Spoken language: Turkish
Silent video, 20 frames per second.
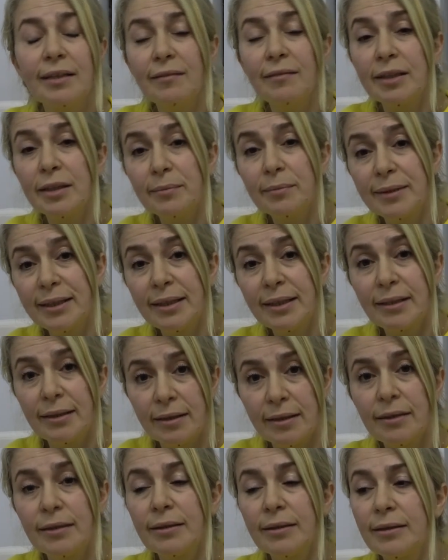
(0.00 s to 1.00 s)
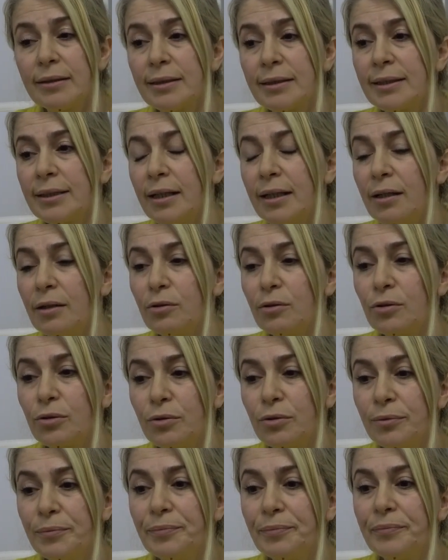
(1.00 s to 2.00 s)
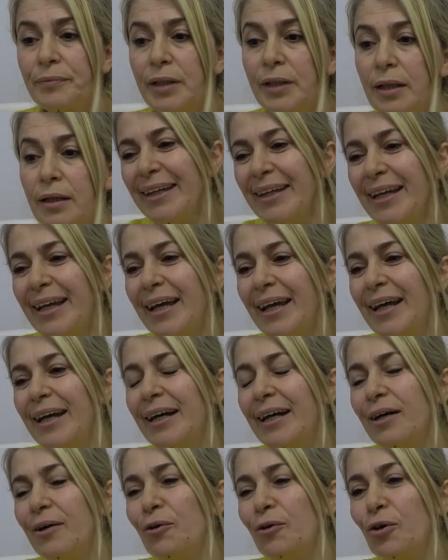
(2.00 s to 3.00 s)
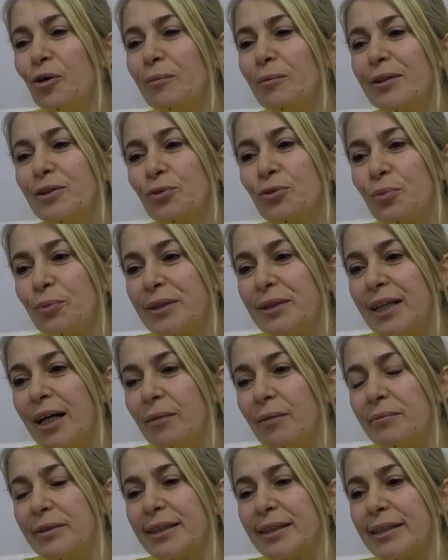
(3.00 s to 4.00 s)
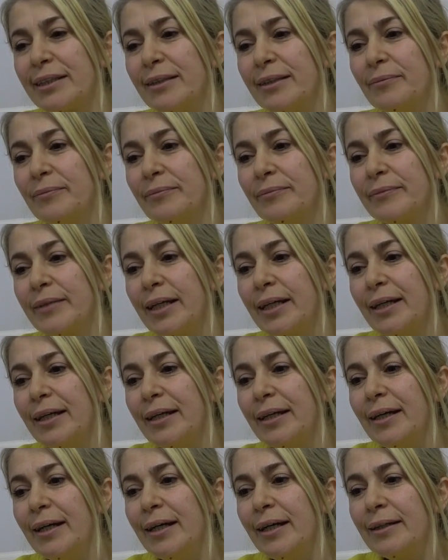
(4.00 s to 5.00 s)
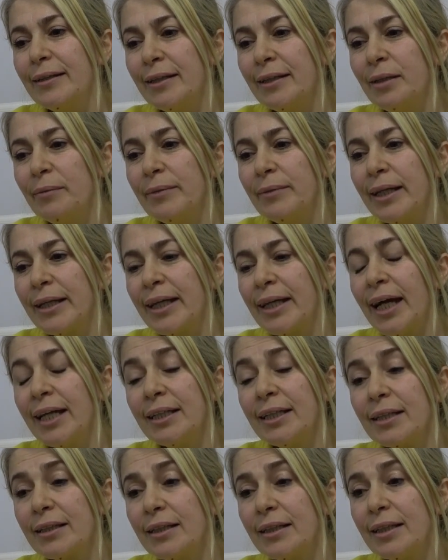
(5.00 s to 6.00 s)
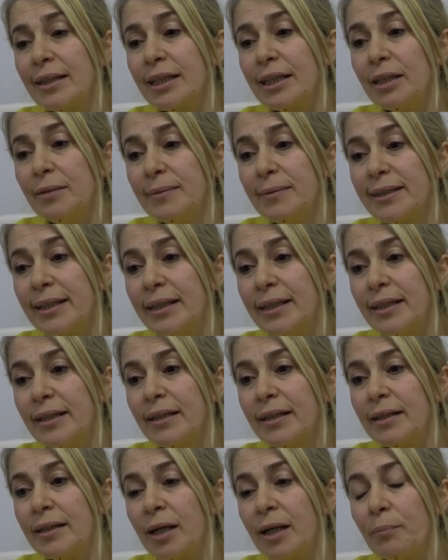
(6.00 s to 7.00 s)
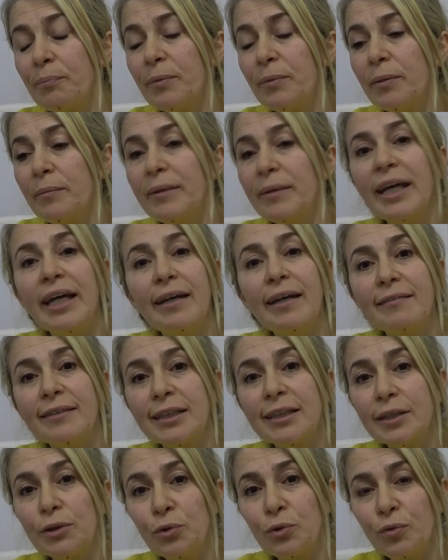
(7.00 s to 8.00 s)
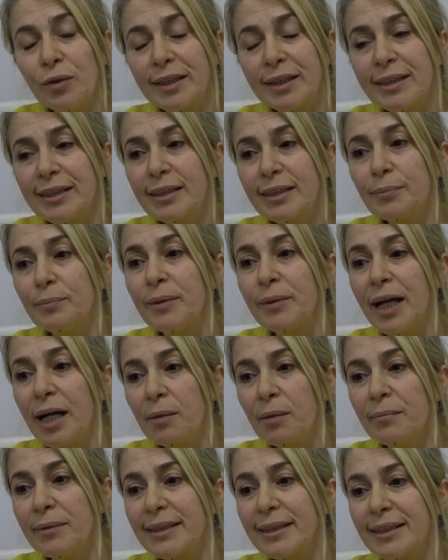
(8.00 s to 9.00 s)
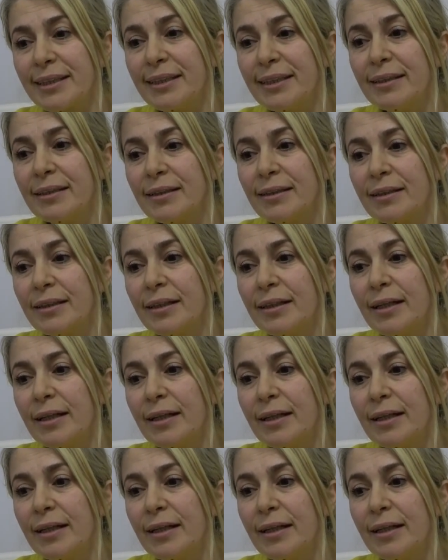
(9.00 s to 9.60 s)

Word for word: devletimize sağ olsun. Oğluma sürpriz yapmıştım. Dedim ya gerçekten de kimseyi Rabbim ne evsiz yuvasız bırakmasın.